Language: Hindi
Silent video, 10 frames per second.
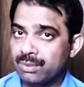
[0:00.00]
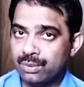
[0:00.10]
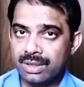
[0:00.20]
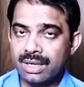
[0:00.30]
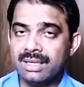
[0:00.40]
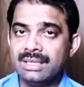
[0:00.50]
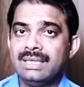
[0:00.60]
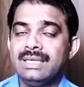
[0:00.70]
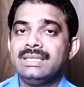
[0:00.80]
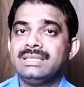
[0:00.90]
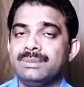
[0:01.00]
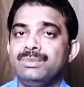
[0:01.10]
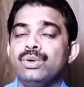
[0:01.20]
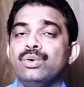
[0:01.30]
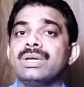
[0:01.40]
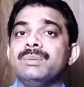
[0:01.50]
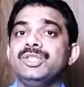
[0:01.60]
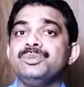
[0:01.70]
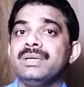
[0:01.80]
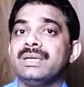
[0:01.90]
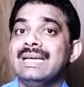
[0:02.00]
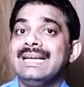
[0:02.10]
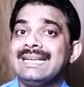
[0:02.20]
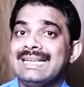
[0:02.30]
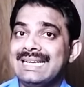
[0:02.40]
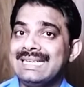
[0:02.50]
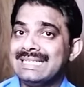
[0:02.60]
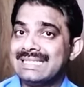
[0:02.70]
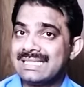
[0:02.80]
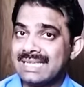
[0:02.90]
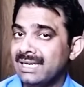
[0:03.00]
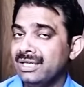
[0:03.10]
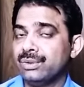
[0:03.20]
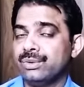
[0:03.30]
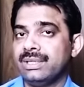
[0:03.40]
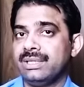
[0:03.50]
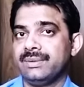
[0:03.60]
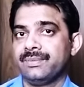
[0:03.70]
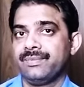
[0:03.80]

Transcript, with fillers: तब होगा जब दो लोगों के बीच में गहरी अंडरस्टैंडिंग होगी